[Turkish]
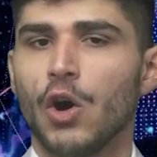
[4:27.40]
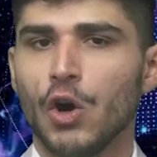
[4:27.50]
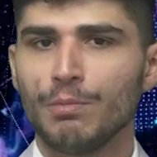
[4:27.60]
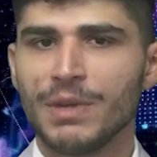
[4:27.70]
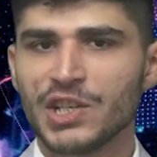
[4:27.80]

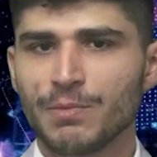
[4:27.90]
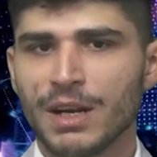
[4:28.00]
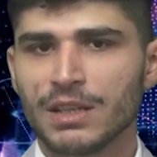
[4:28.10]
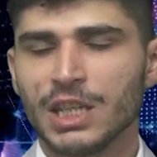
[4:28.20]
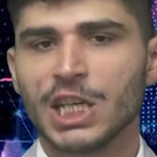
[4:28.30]
15
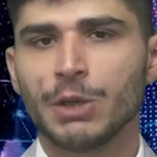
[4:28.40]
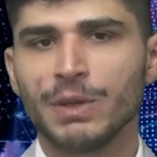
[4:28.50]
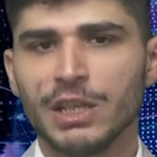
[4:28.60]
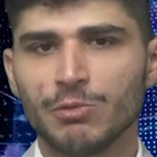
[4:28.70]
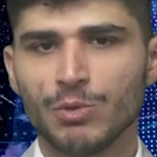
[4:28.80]
Mart
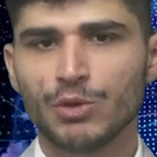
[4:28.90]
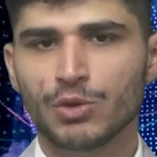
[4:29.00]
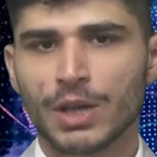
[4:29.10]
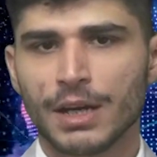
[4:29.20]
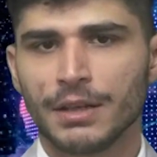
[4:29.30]

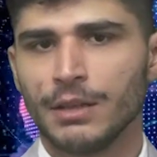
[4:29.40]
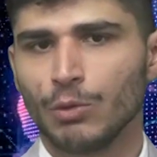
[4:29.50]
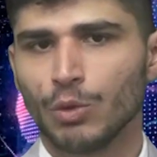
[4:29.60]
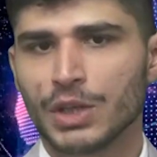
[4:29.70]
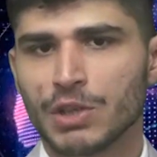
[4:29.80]
2023 tarihli
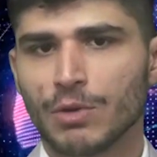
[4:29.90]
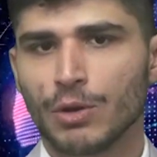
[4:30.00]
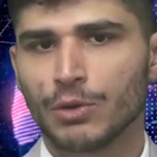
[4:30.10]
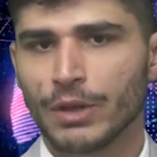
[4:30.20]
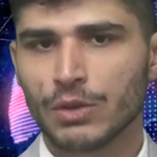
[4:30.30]
Ulaşım
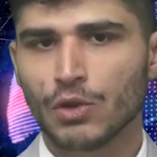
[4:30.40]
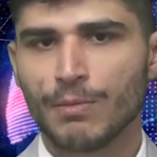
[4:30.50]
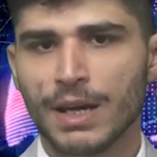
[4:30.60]
Koordinasyon